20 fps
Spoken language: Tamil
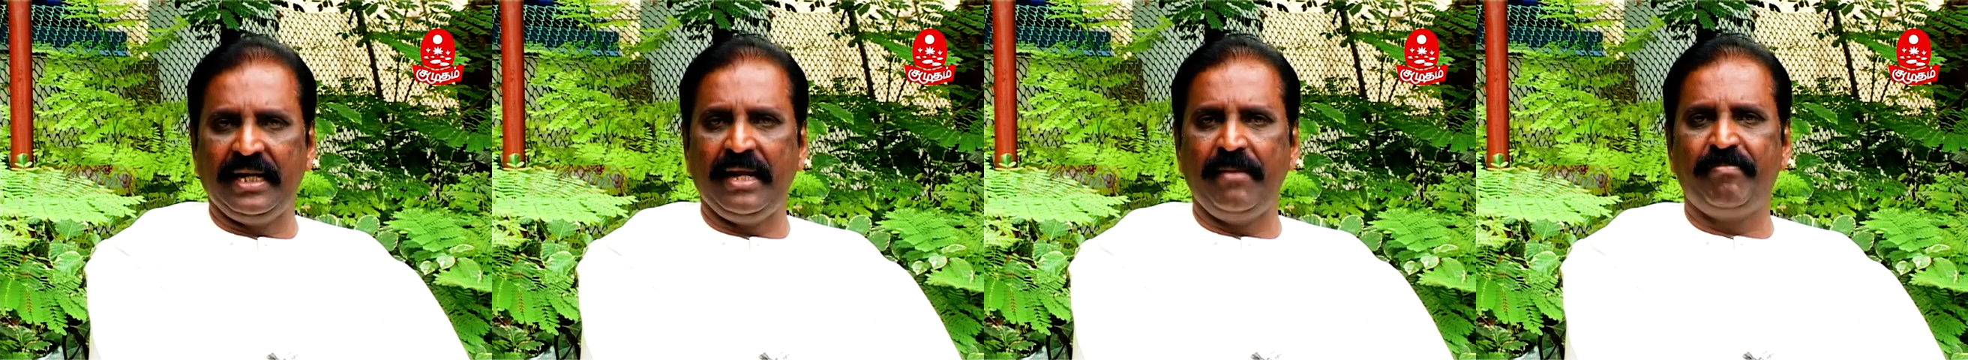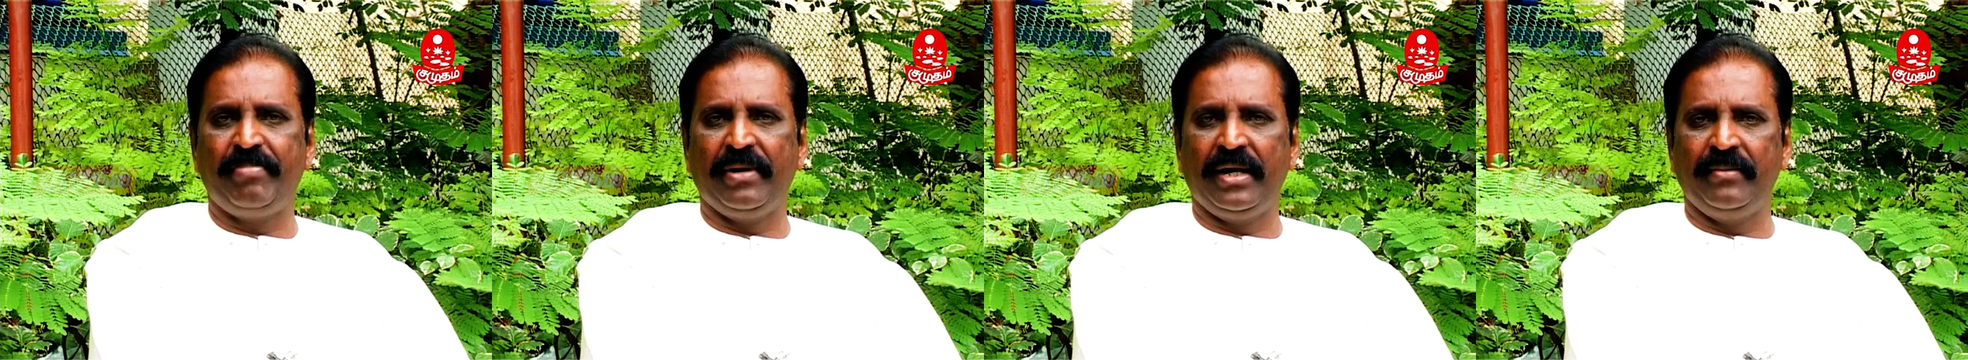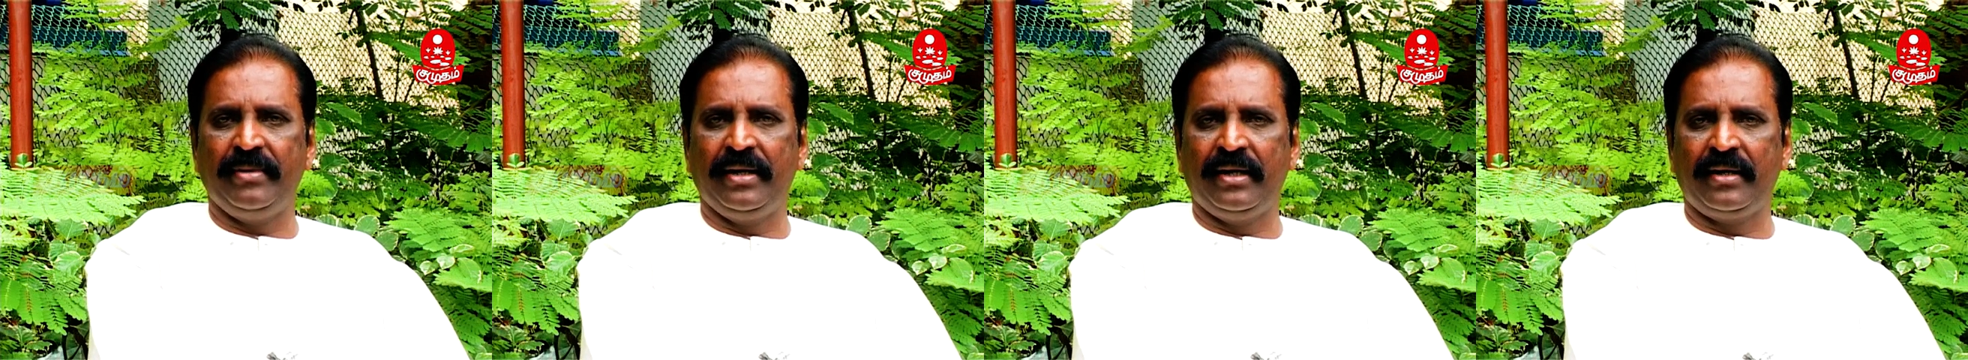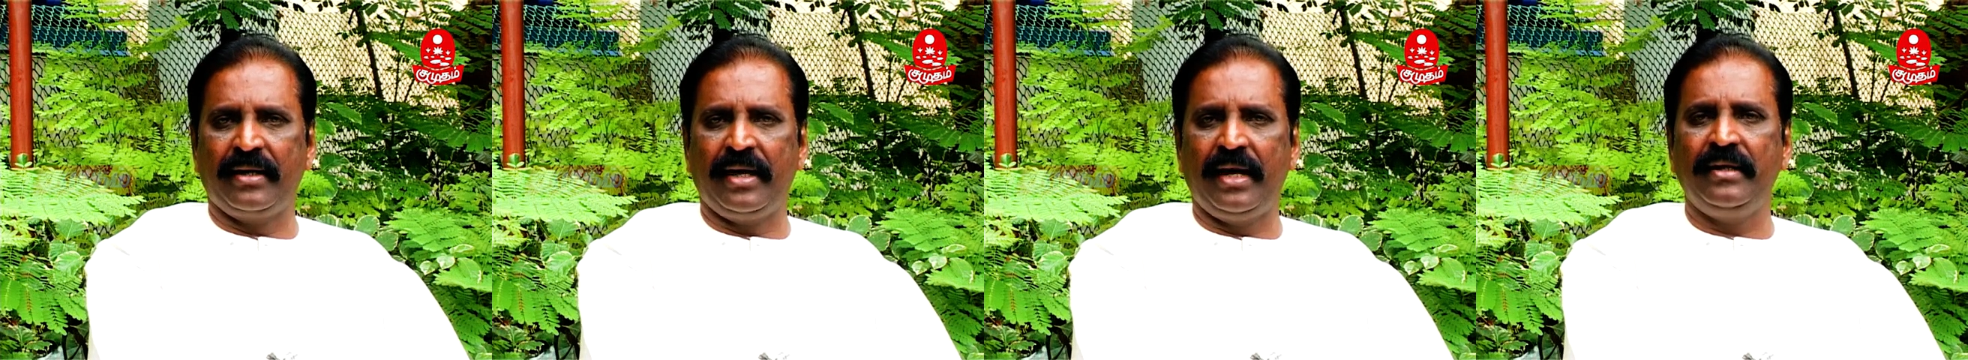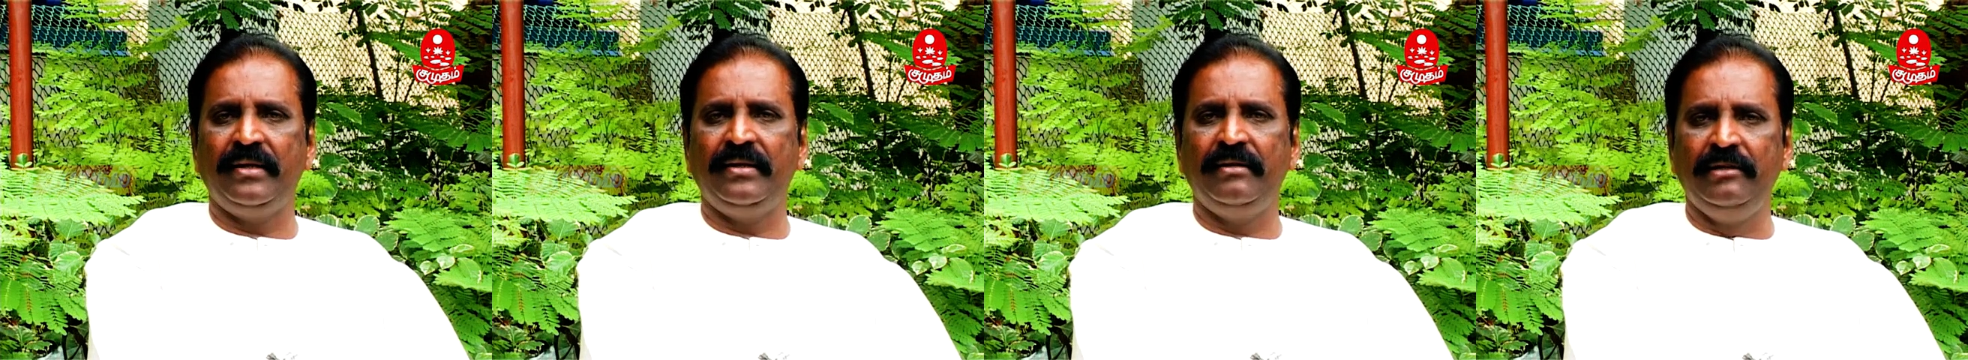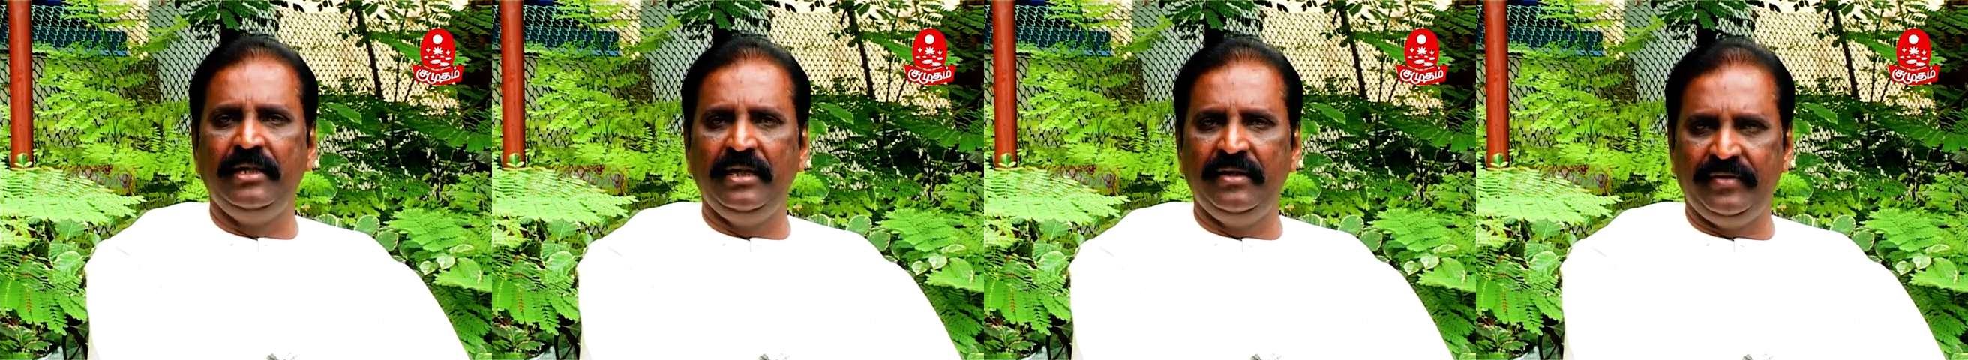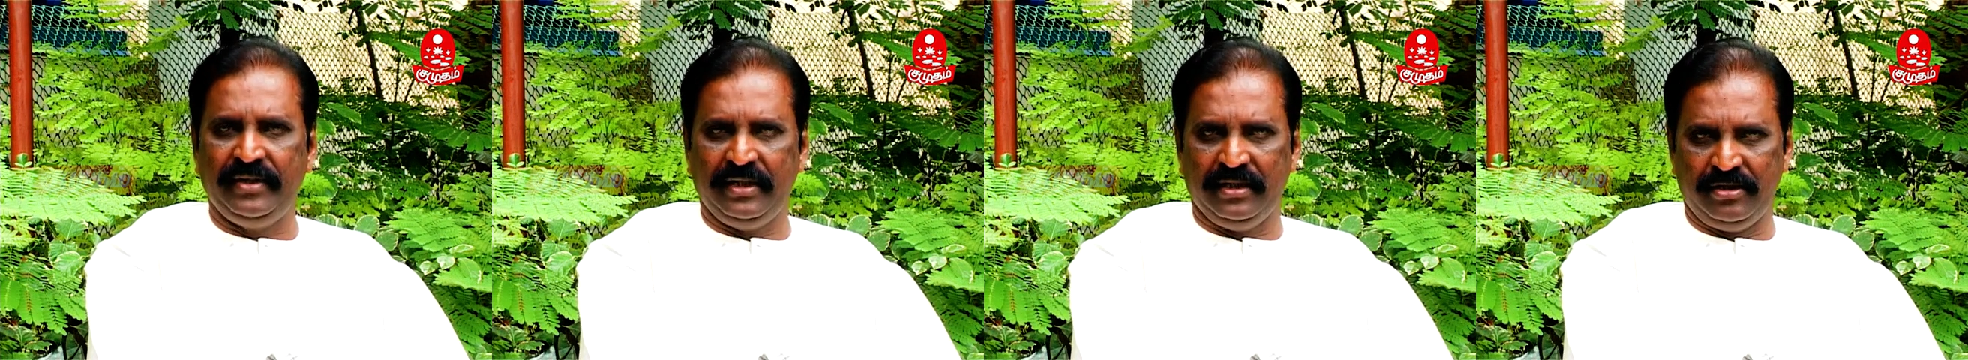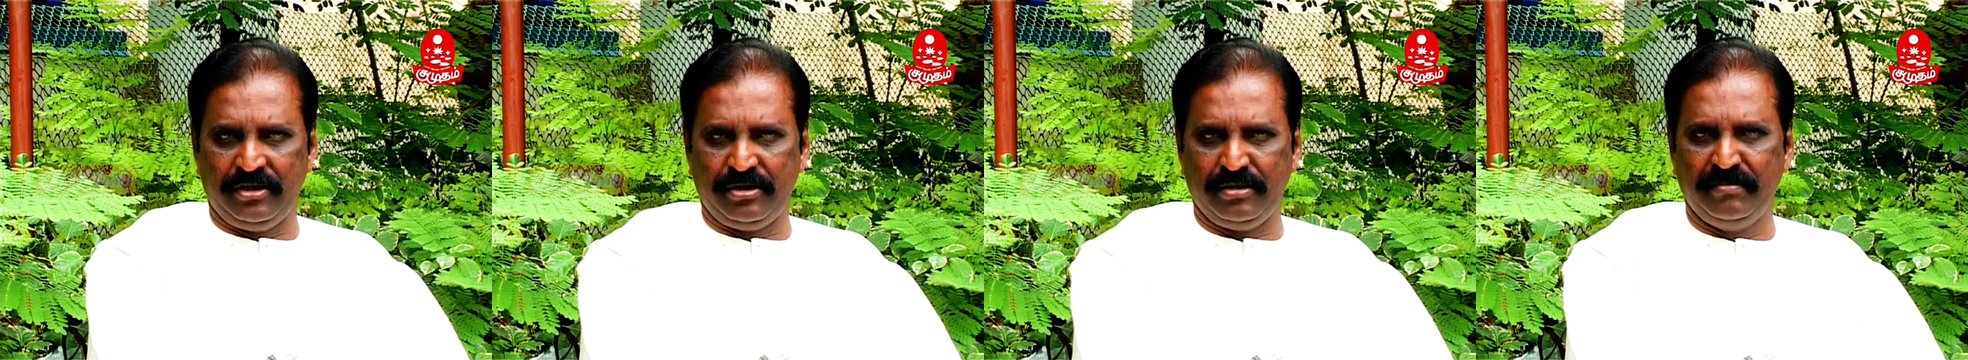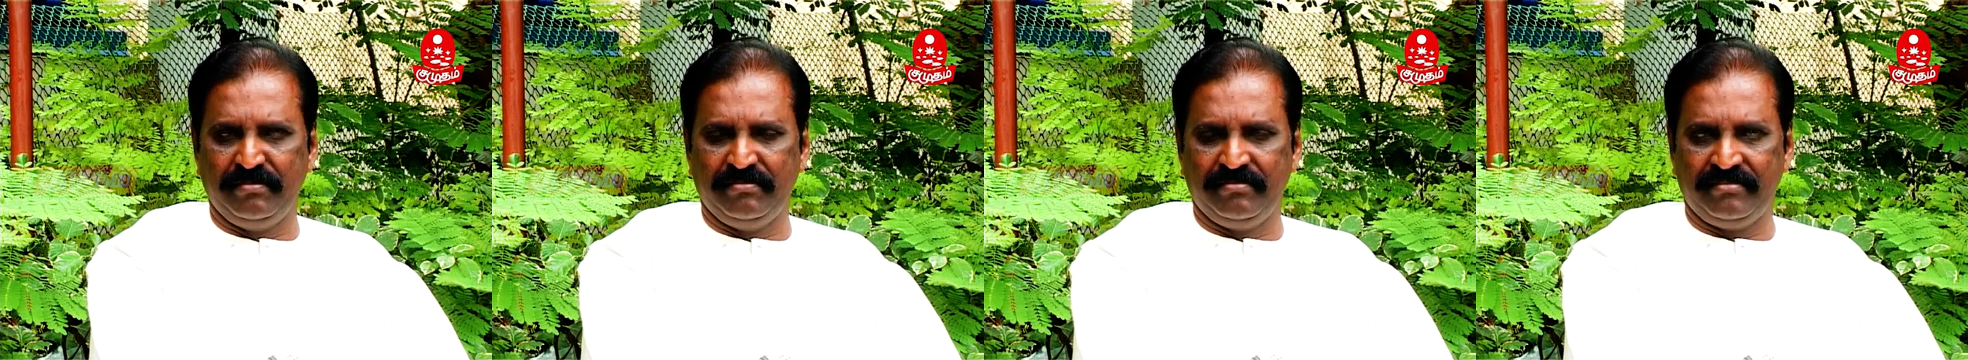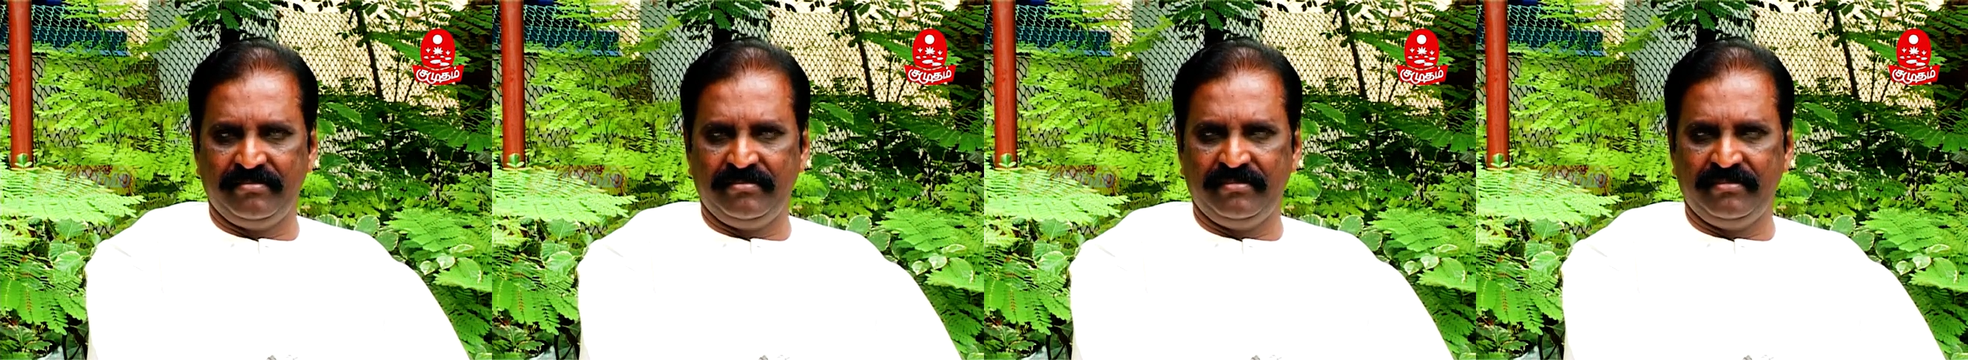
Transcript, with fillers: திரைப்படம் என்றால் இழிவு என்றும்